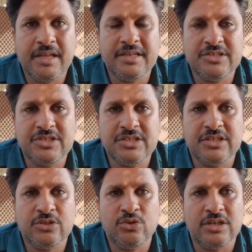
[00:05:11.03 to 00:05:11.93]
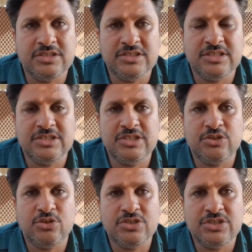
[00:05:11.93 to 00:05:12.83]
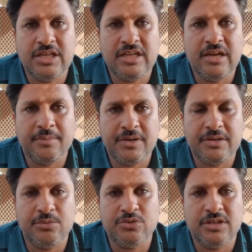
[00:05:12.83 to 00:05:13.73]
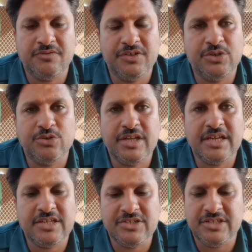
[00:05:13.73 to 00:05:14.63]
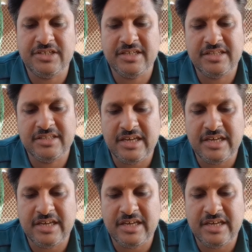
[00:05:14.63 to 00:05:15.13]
पिलाई अच्छी कर दो हर चीज़ अच्छी करो इन आपके कबूतर फिट हो जाएंगे जेट के लिए